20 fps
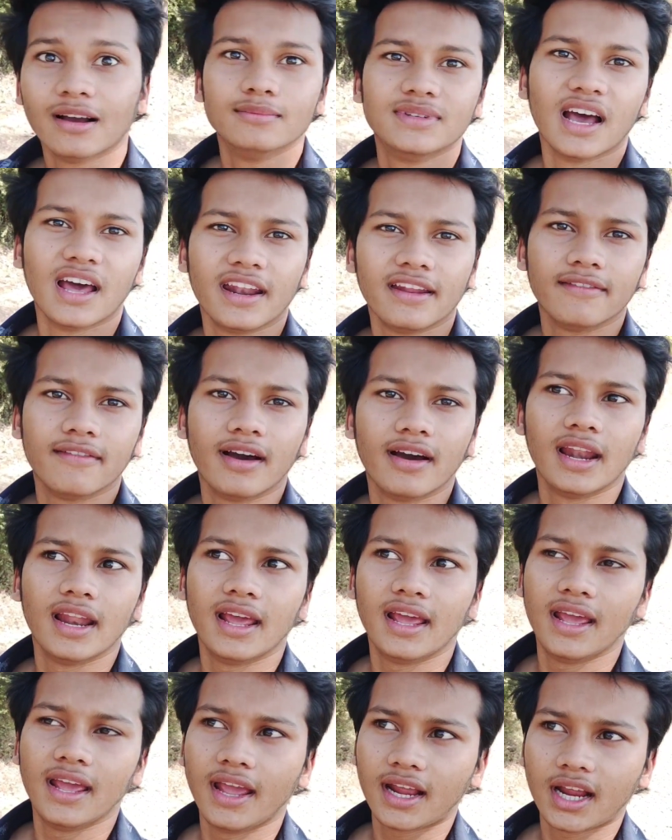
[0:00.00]
हम जाने वाले
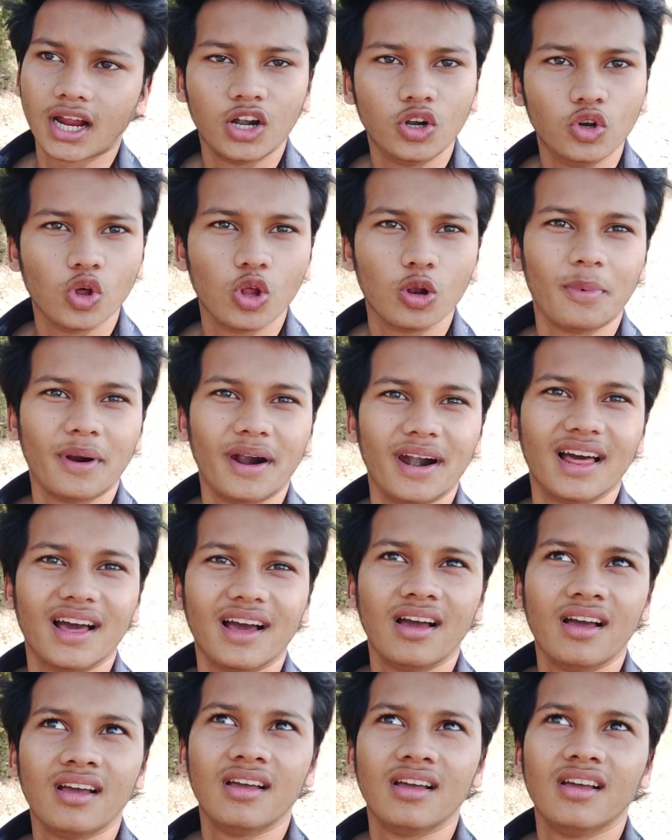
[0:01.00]
हैं कंडोल पाड़ा
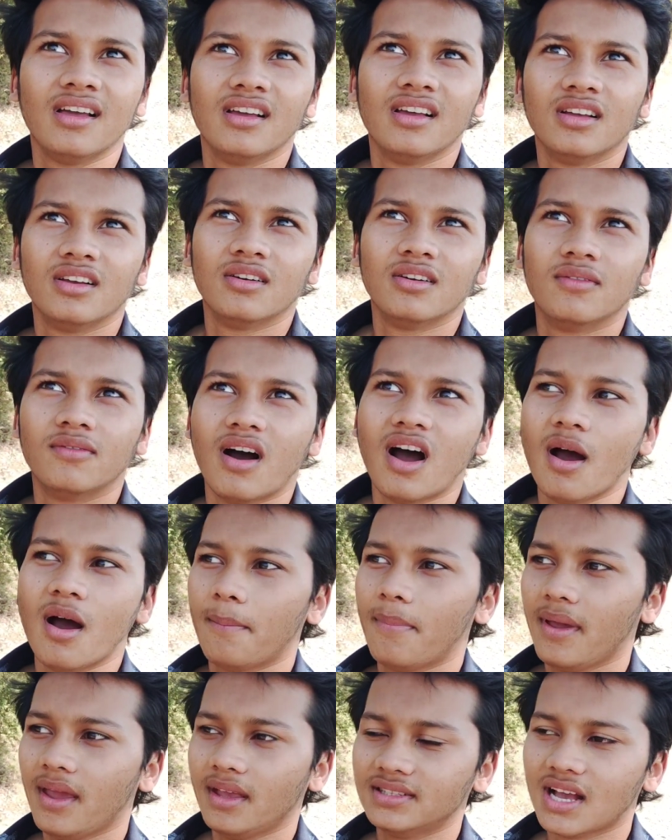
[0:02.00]
वहाँ
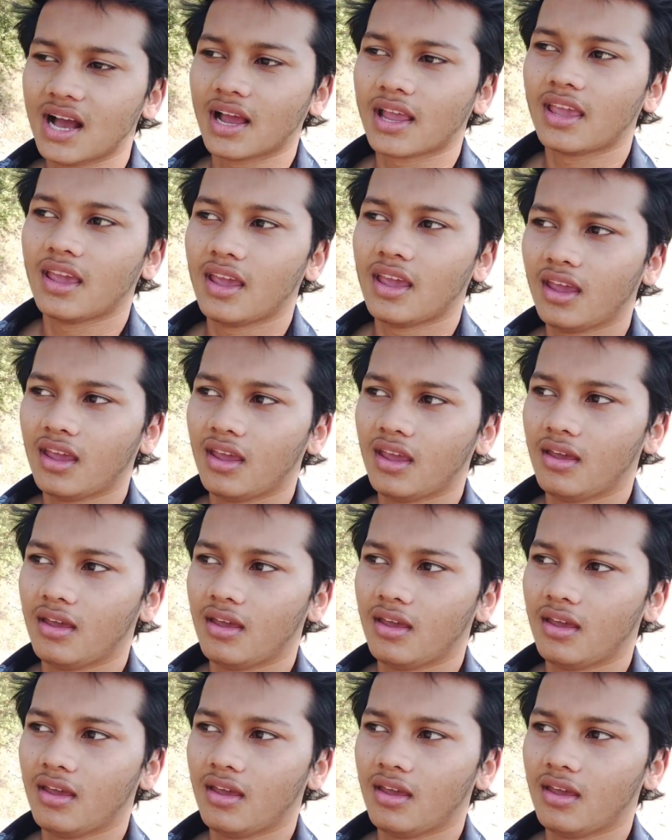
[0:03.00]
पे जाके